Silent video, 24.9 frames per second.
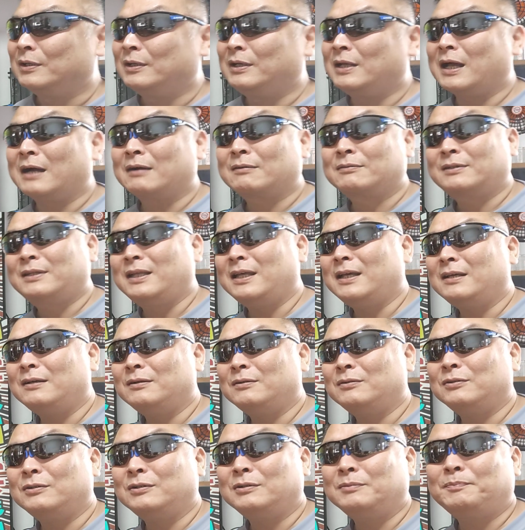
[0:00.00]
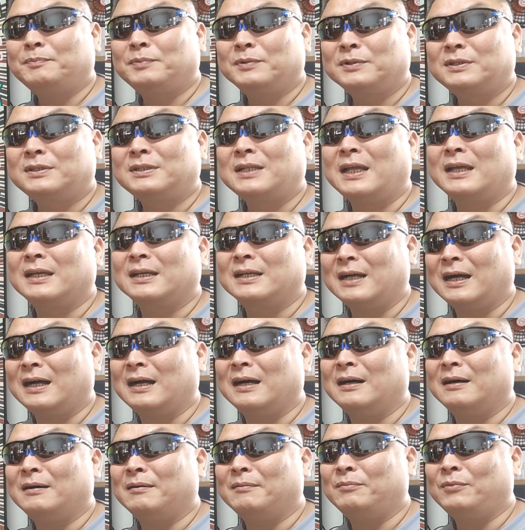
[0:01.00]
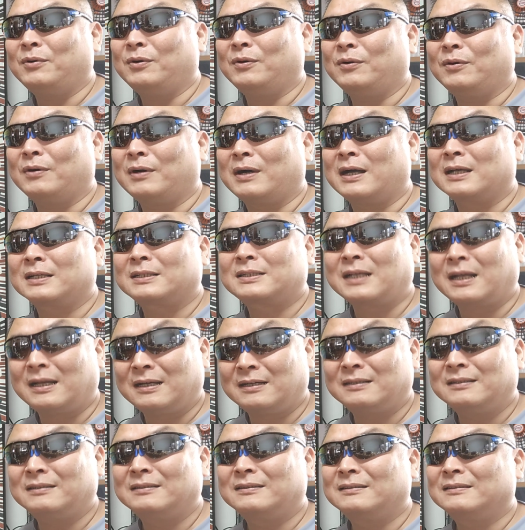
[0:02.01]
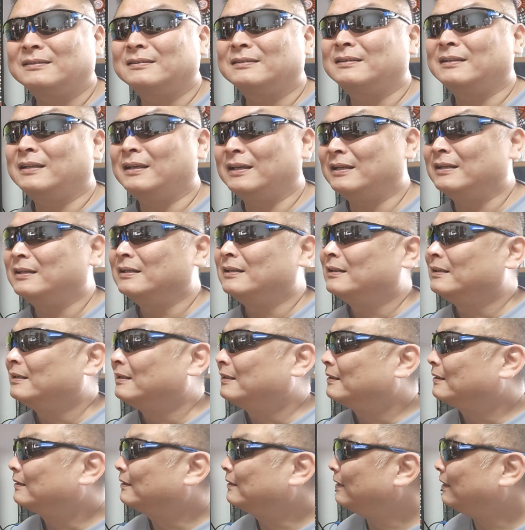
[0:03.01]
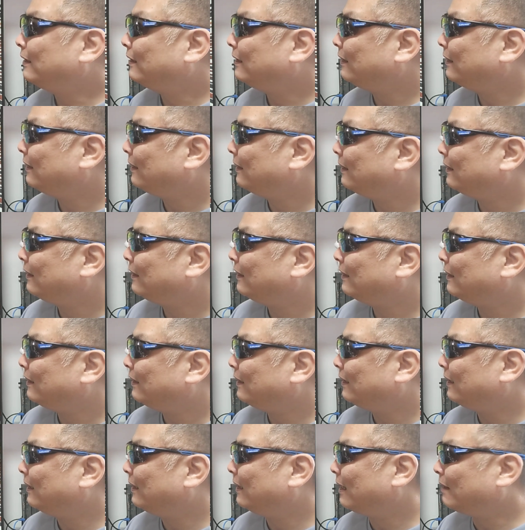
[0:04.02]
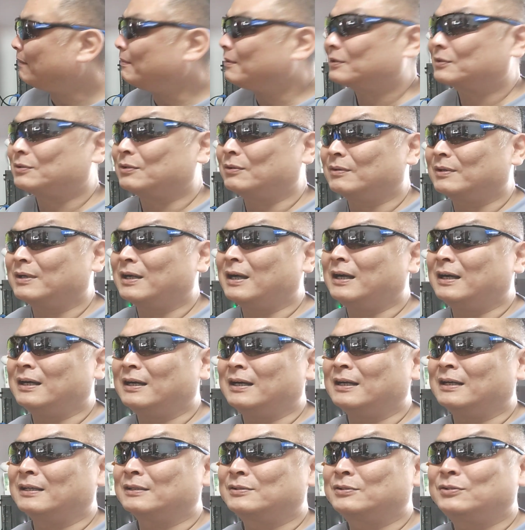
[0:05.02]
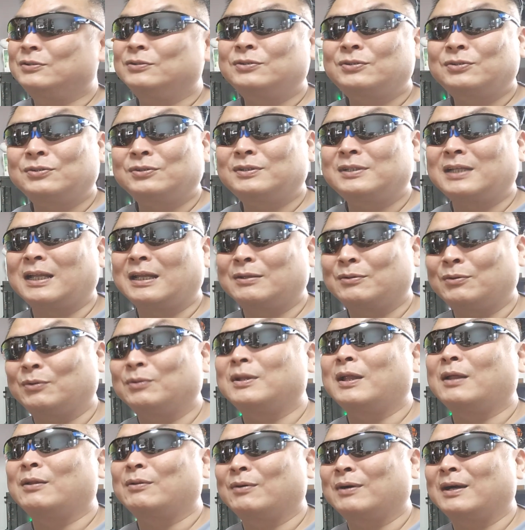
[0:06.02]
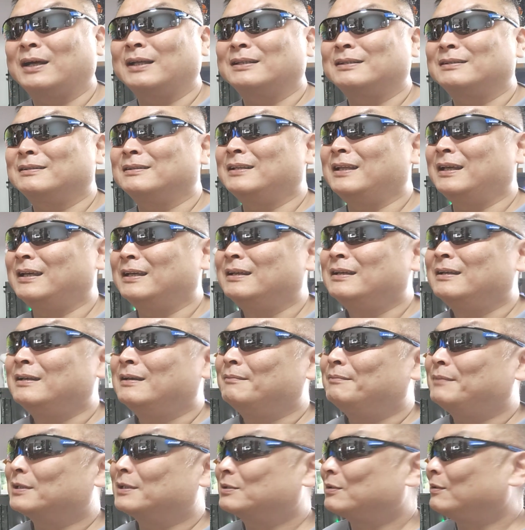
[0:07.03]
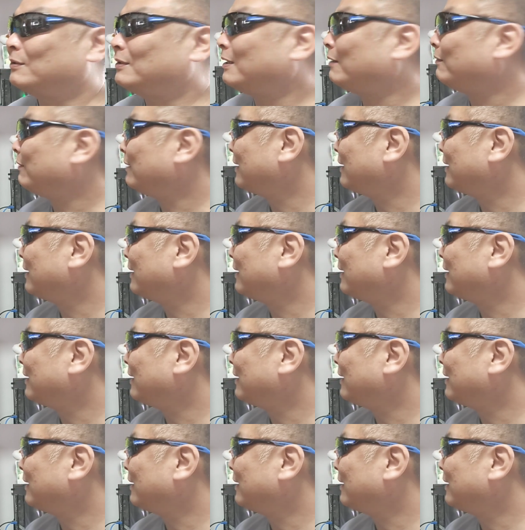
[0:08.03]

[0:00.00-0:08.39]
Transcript: 楽天グループ自体がもう破産ねでアマゾンが吸収したらどうなるのかってねまあ、そんなお